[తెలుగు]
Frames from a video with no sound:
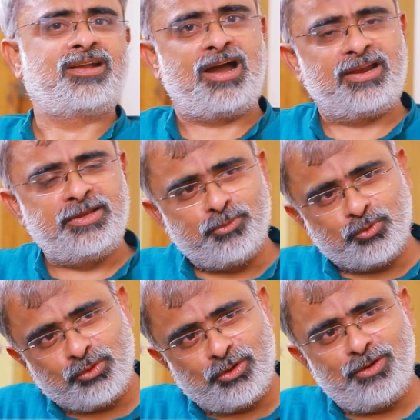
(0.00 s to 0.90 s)
కానీ
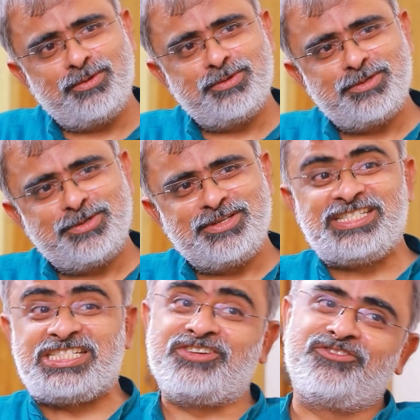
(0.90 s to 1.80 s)
ముందో
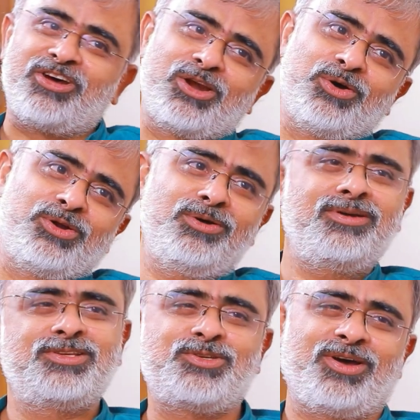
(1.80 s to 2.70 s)
చివరిలోనో
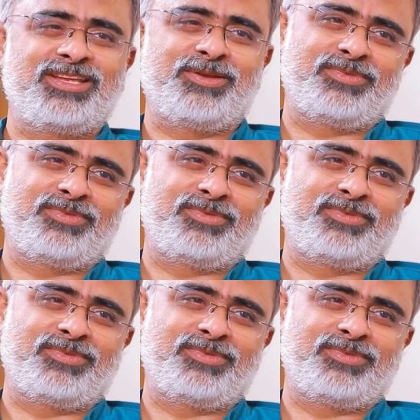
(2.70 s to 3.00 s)
సారీ